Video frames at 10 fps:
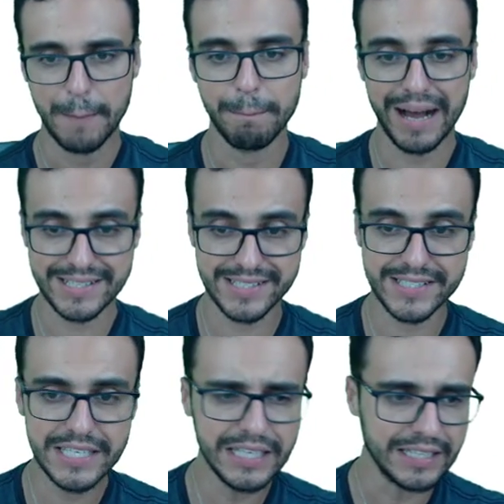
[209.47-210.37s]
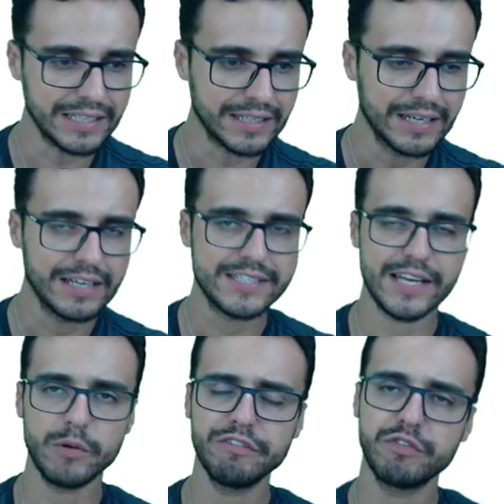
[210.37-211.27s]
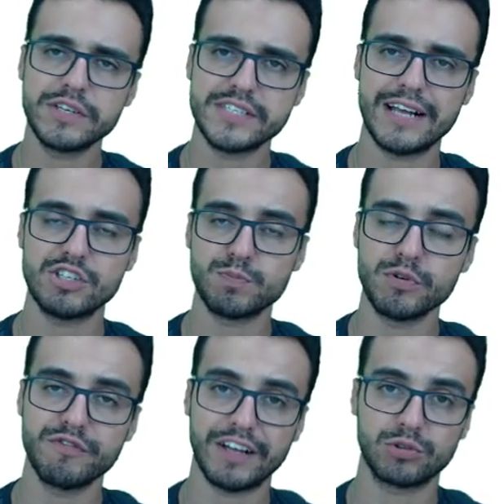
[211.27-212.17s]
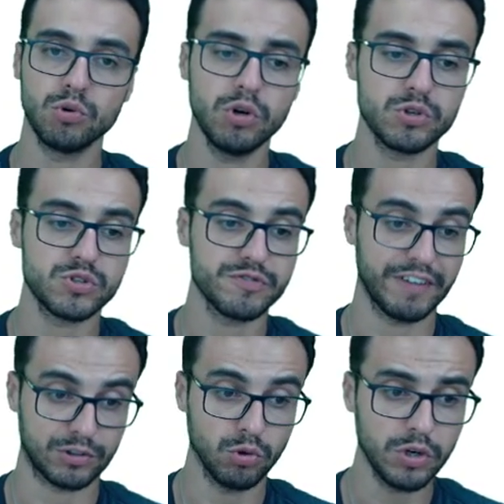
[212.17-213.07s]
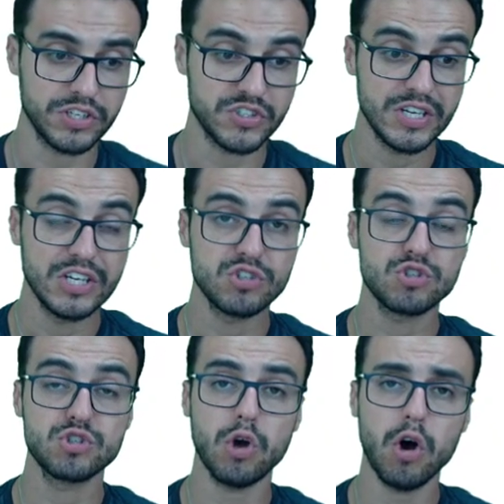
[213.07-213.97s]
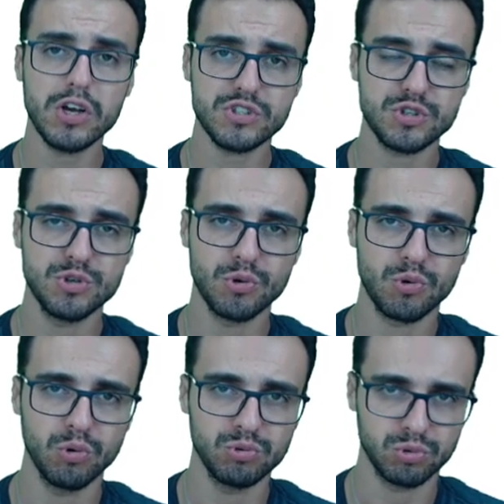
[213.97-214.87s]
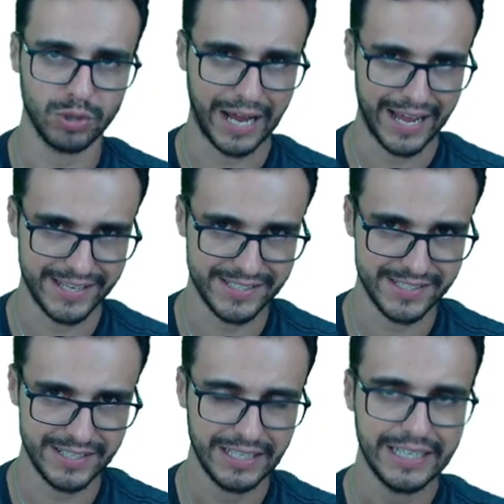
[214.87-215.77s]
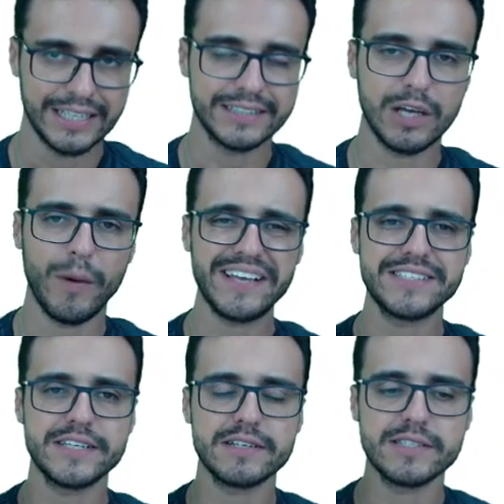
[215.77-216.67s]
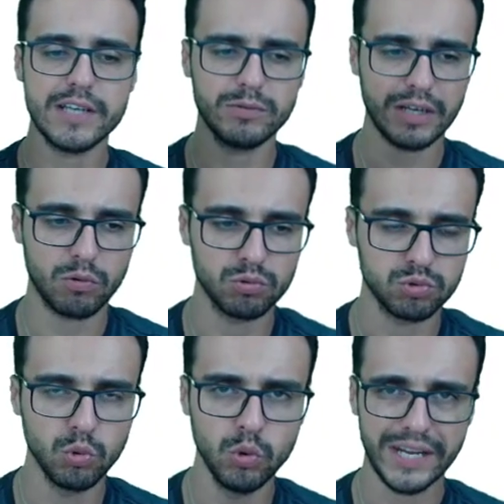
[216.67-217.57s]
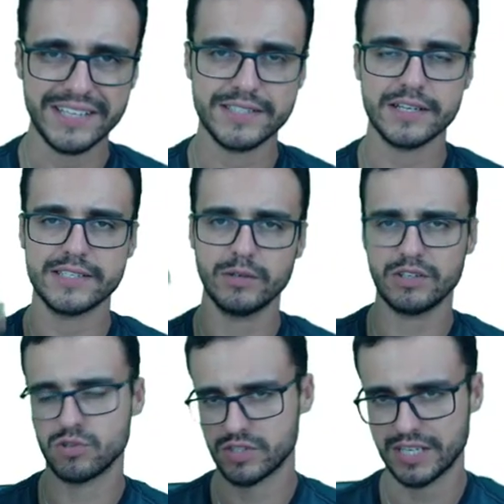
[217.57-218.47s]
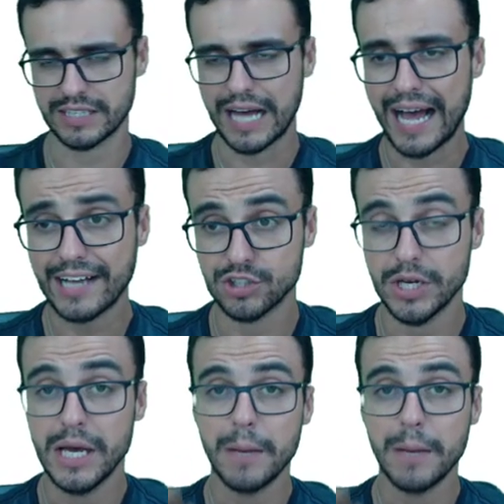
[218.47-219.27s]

mas sim serão influenciados por fatores, fatores socioculturais. Então, a inserção na cultura, a inserção na sociedade,